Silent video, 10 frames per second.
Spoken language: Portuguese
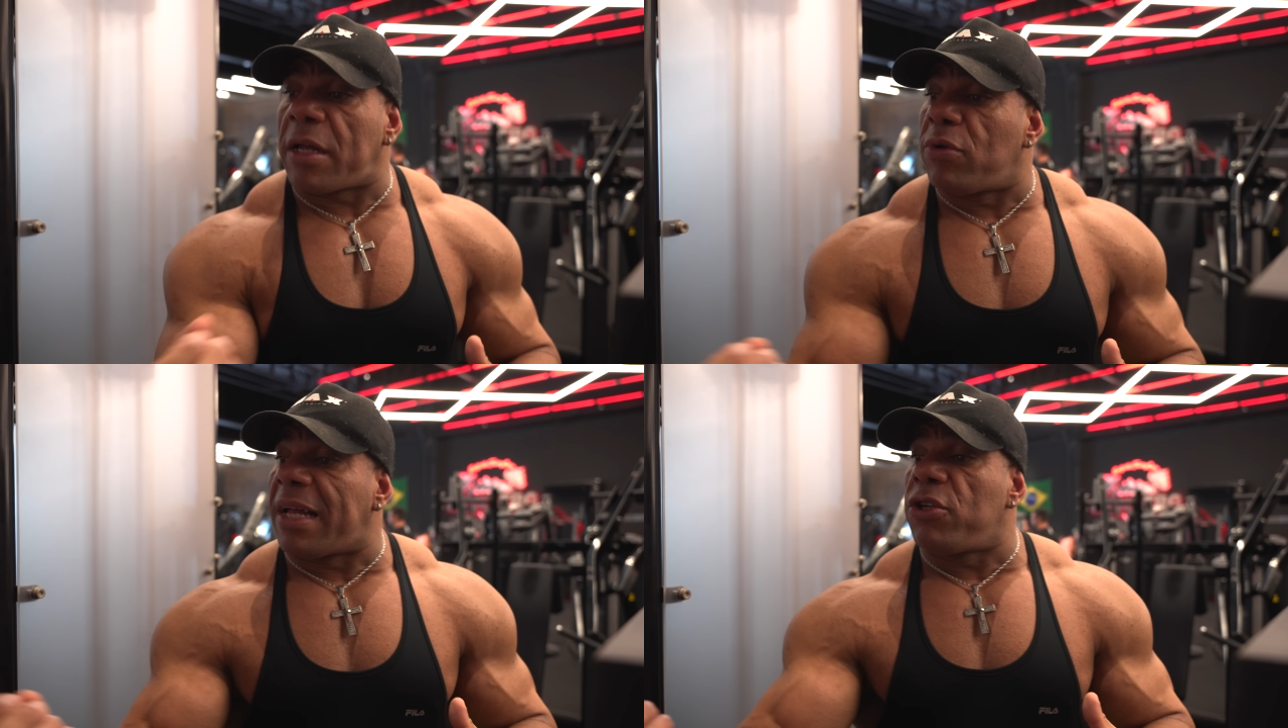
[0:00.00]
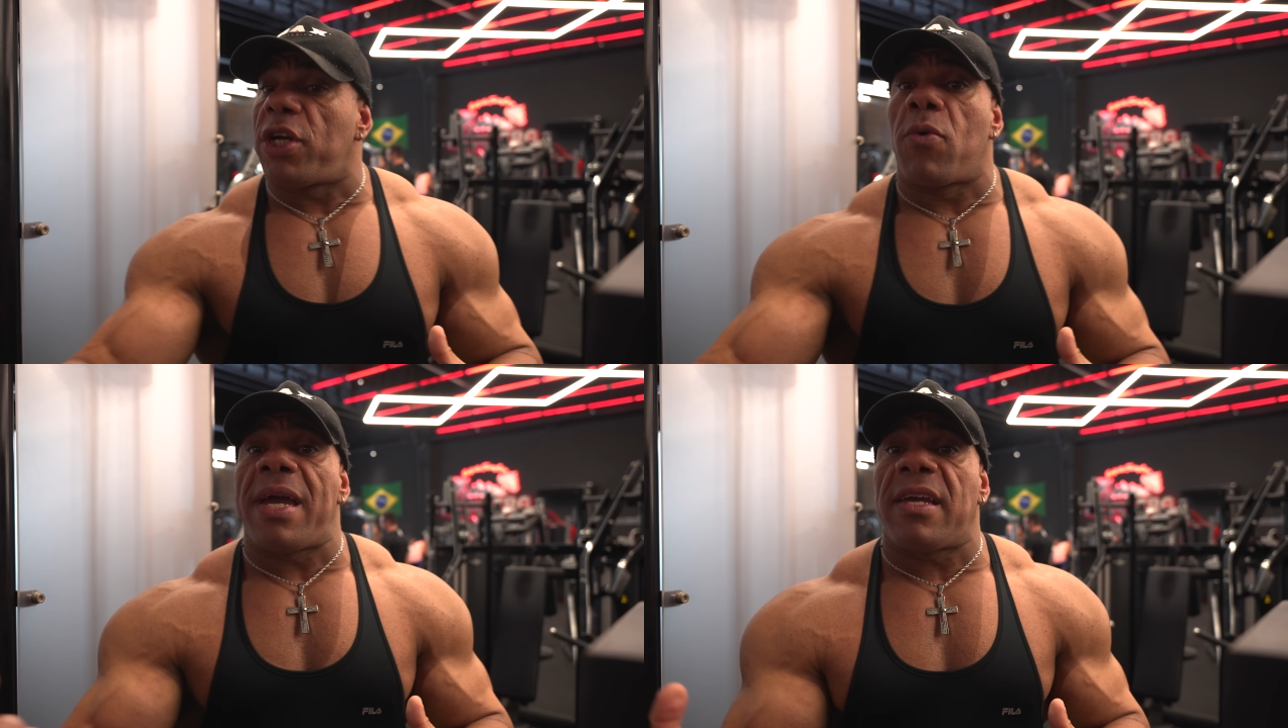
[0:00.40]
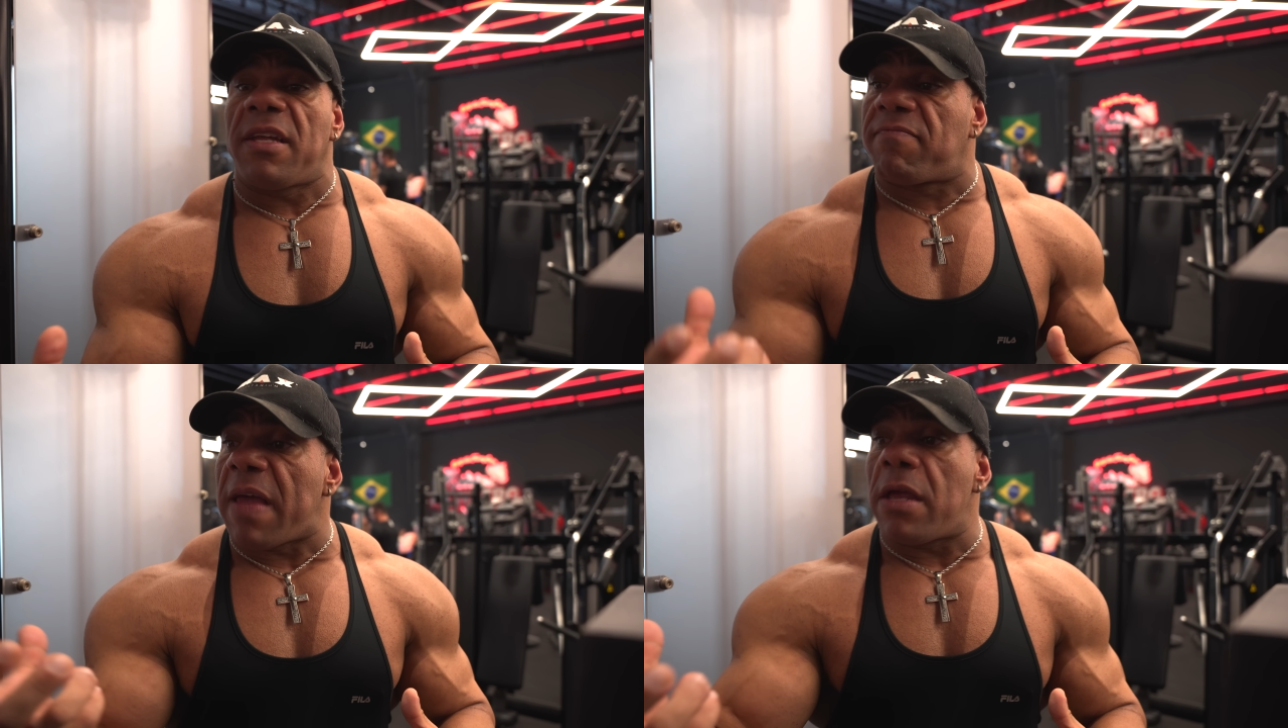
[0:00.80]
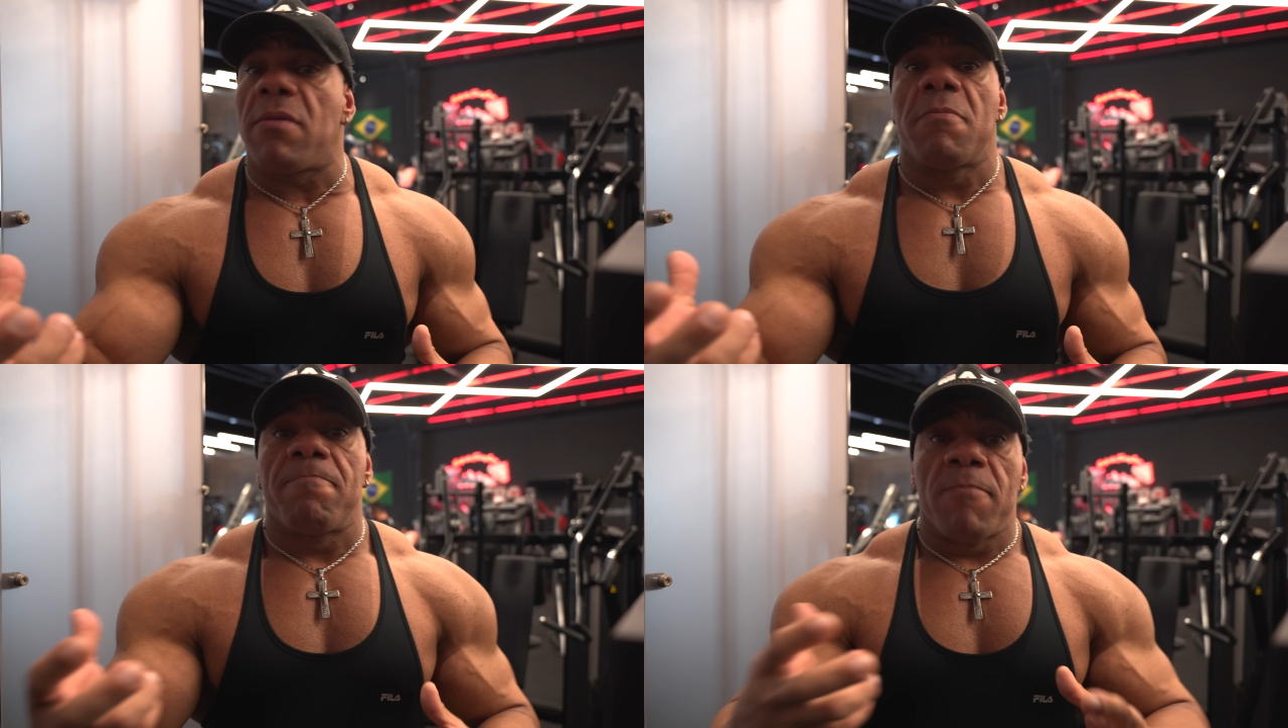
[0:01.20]
estar do lado de alguém que
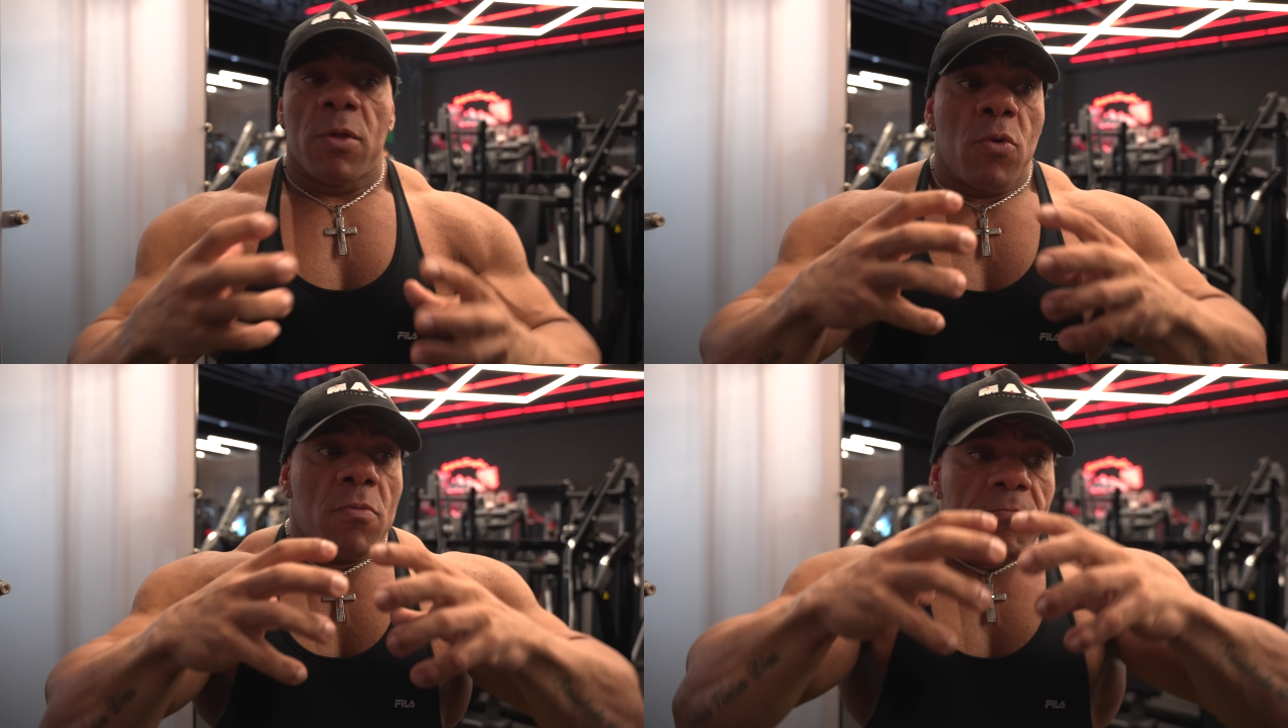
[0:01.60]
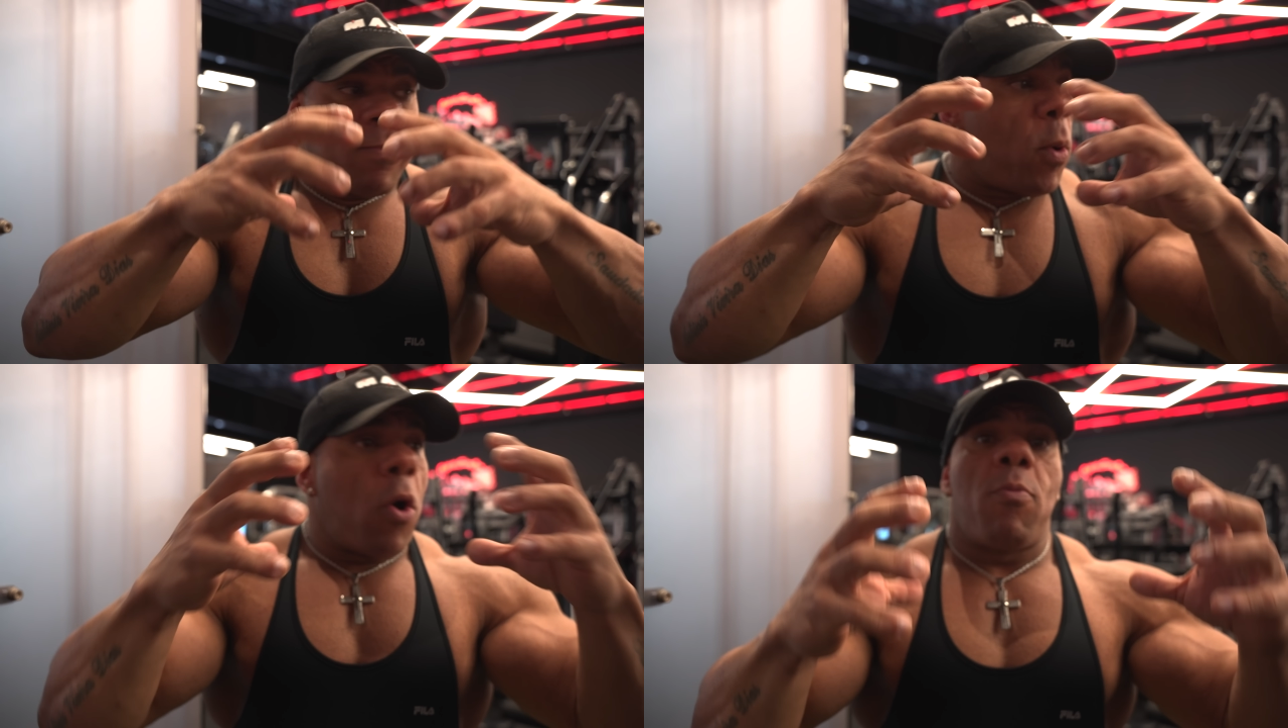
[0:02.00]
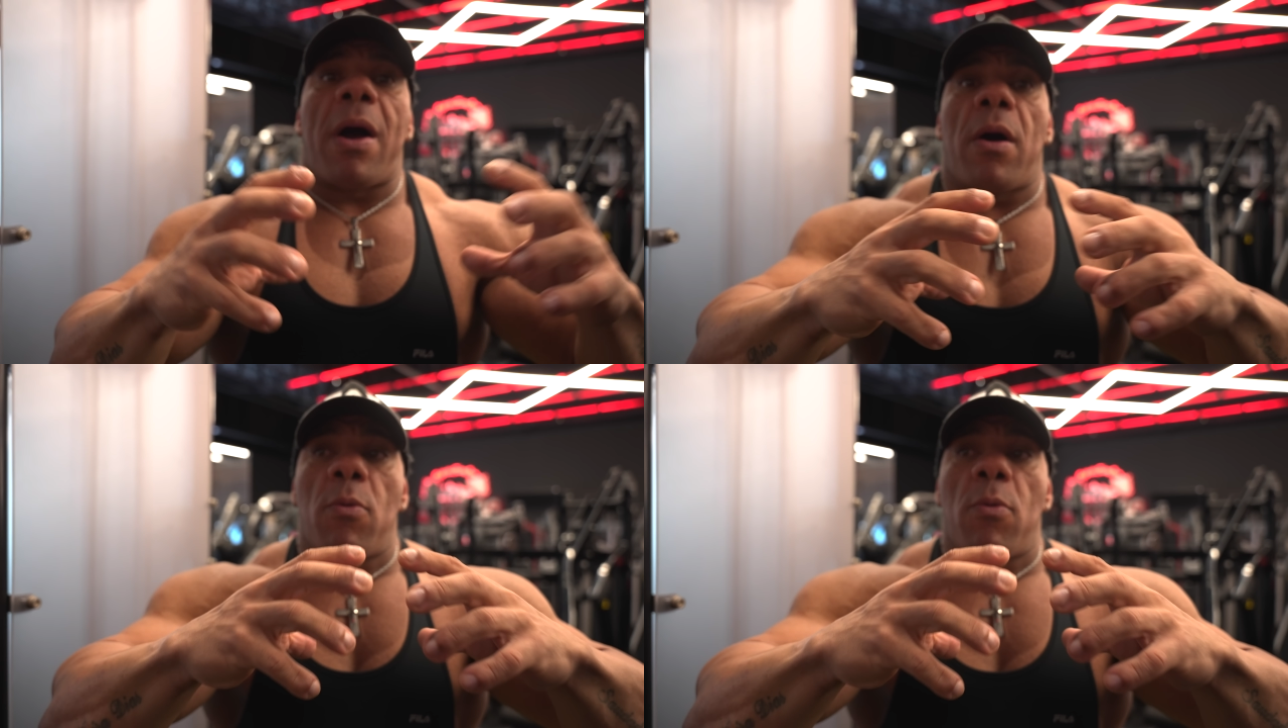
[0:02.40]
tem porra, uma,